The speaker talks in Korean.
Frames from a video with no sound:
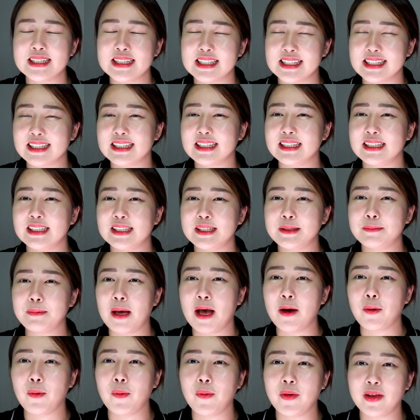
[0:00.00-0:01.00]
지금
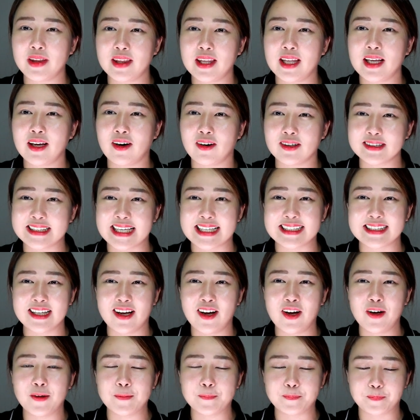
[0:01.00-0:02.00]
하고 있는
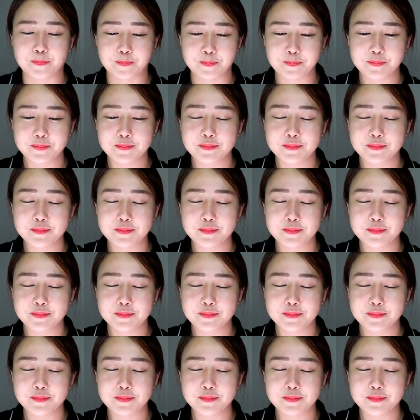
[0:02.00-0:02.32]
것에서